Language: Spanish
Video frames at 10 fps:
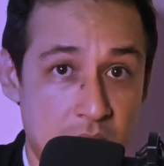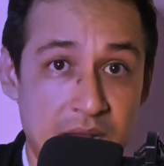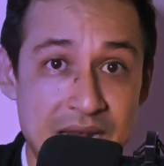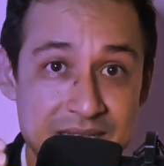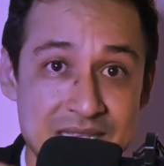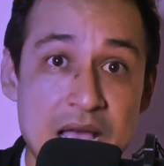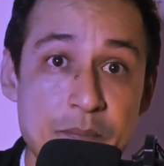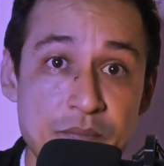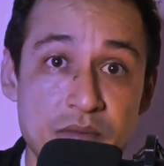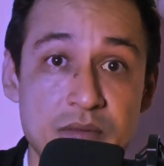En las
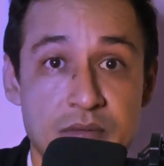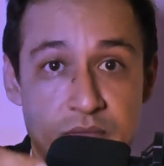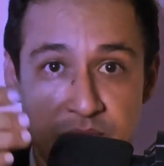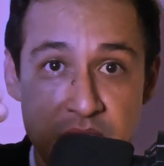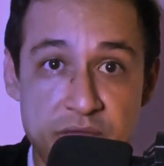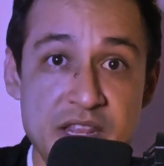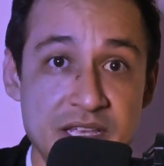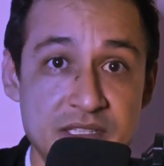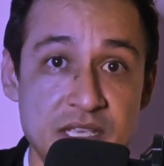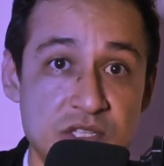app de
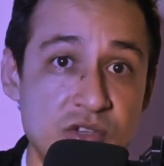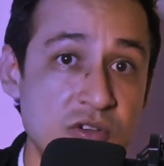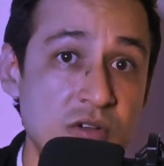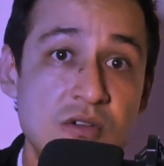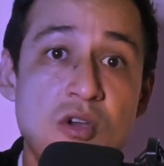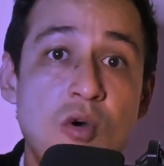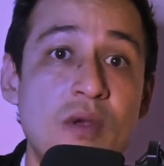financiación